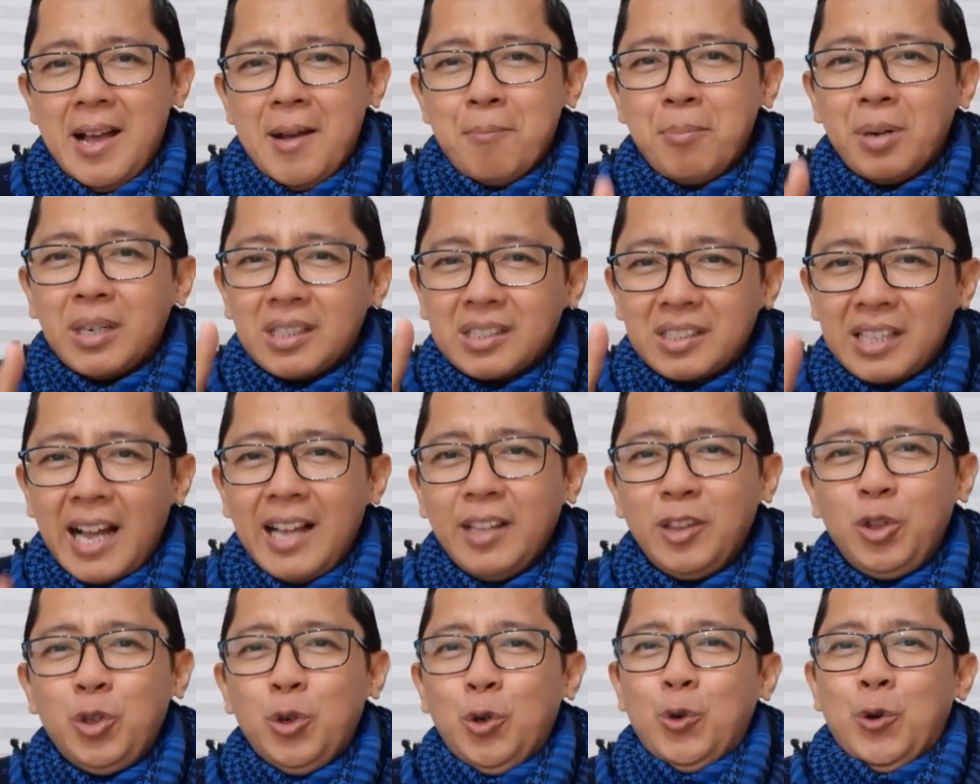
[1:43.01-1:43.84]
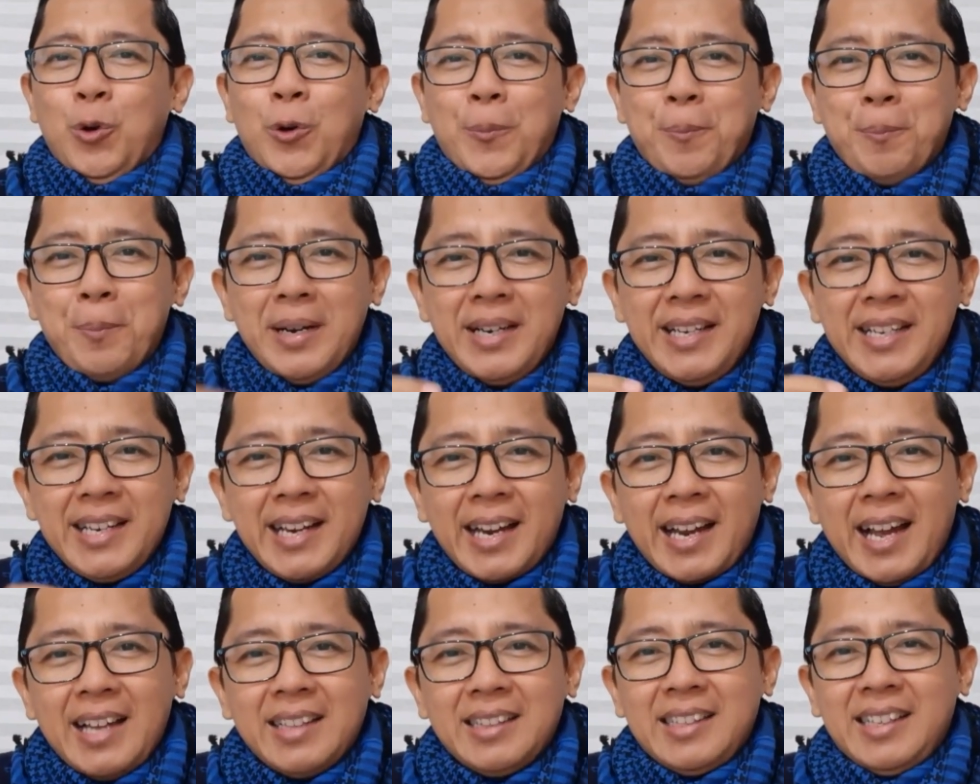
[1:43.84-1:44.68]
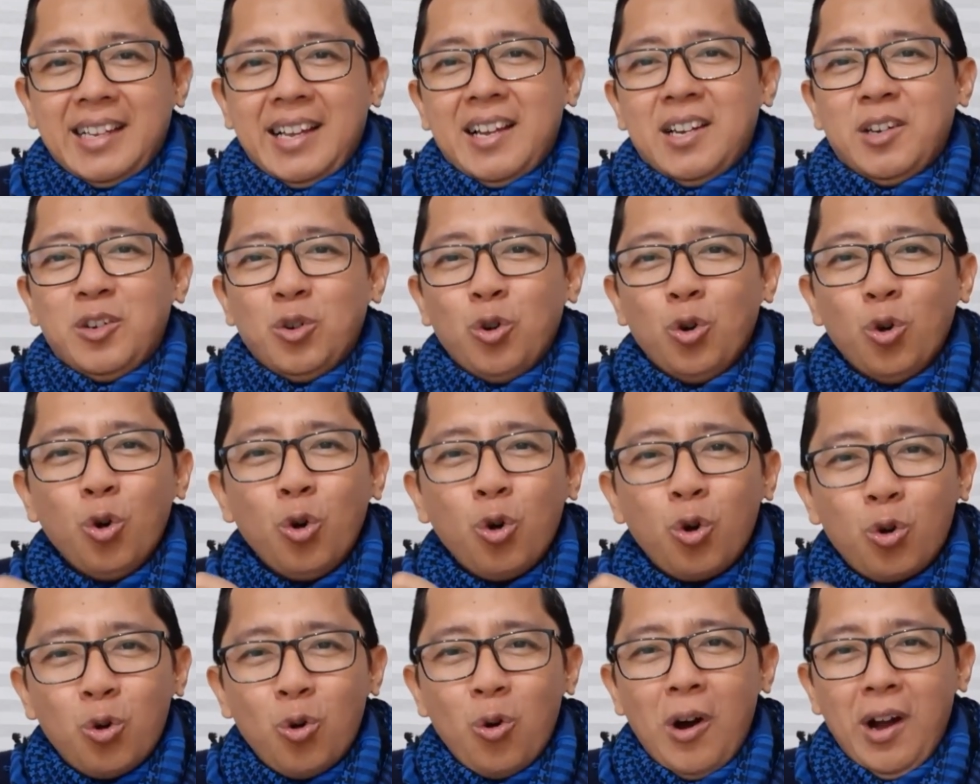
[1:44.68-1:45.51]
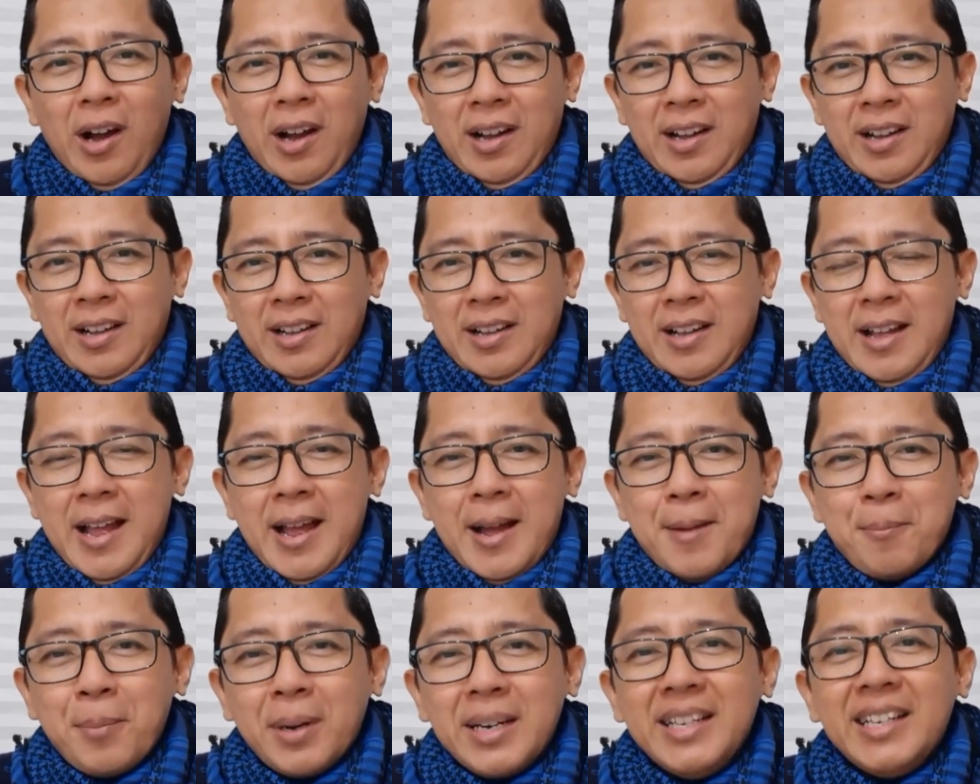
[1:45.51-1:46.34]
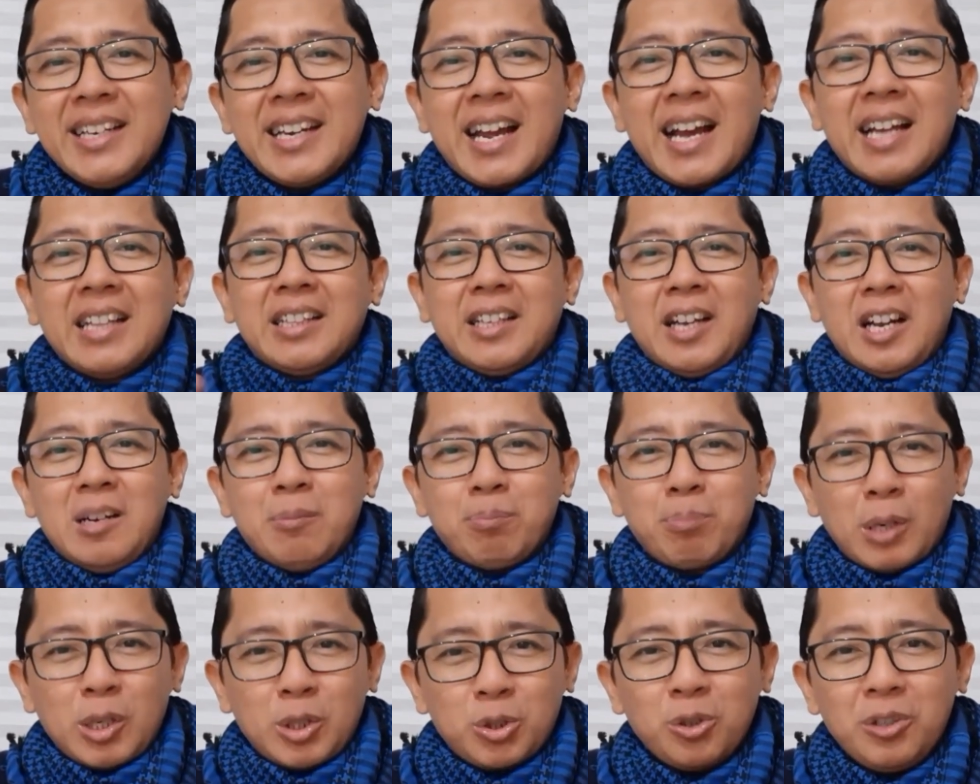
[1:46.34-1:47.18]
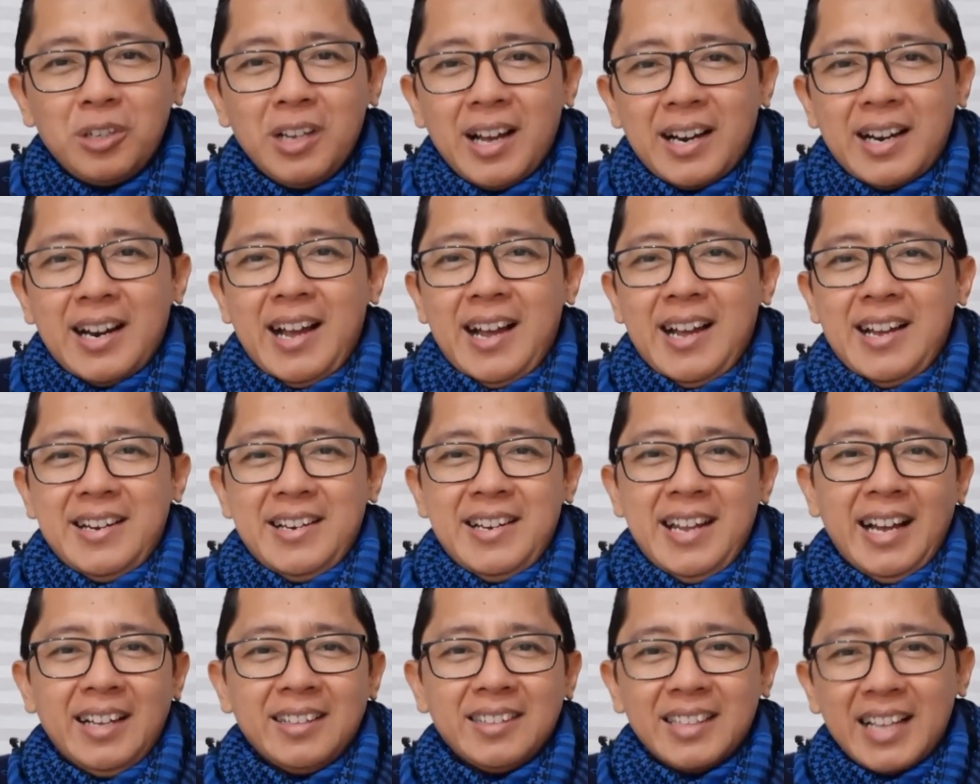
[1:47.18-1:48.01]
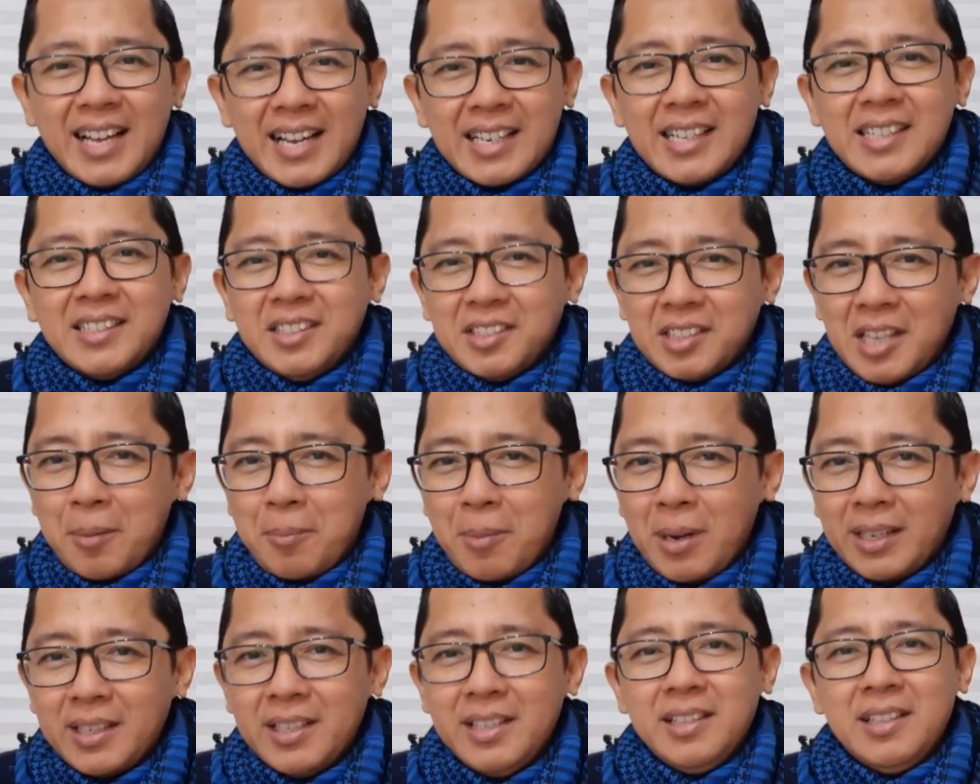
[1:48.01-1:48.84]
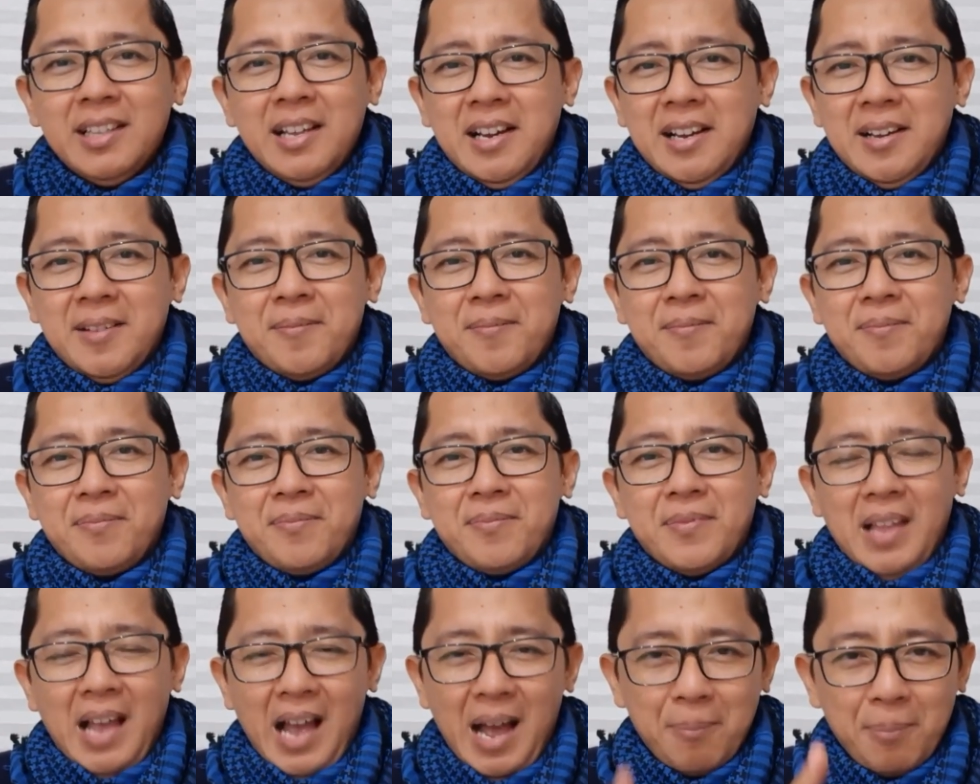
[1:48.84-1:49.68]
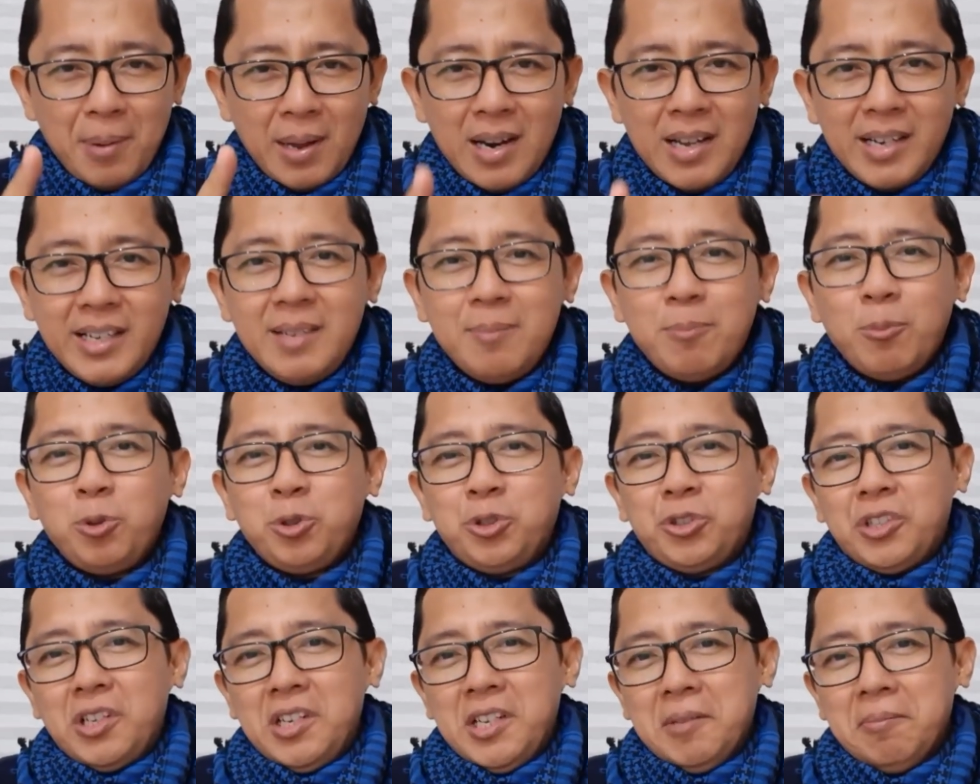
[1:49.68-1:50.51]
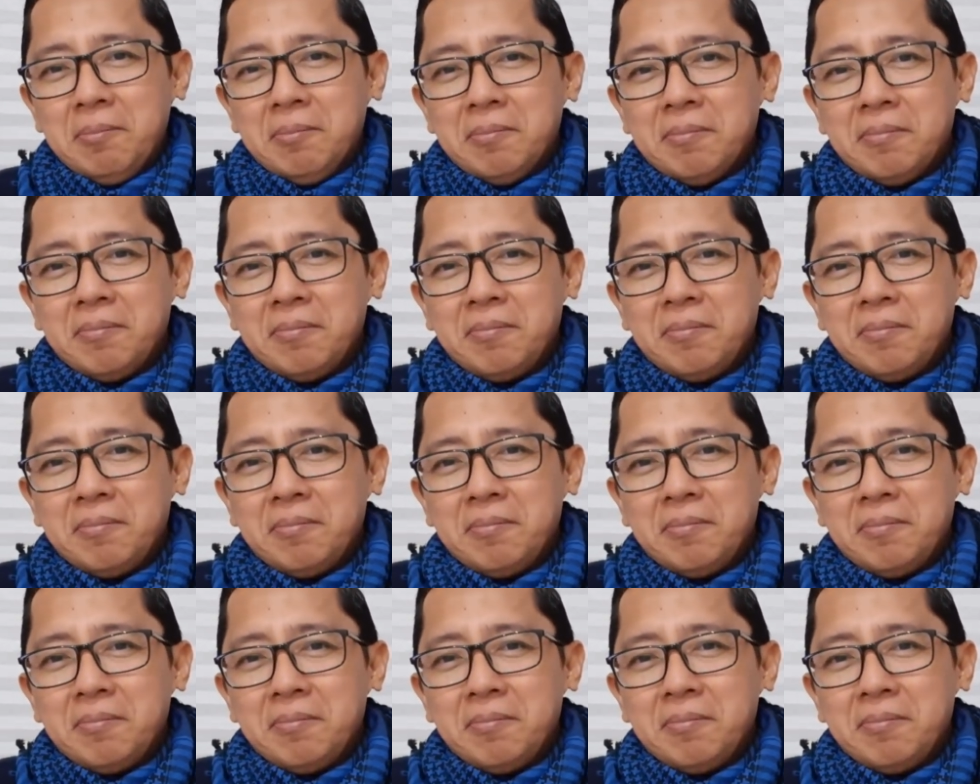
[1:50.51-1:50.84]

Bersatu meningkatkan ukhuwah, meningkatkan persaudaraan di antara sesama kita. Apalagi muslim.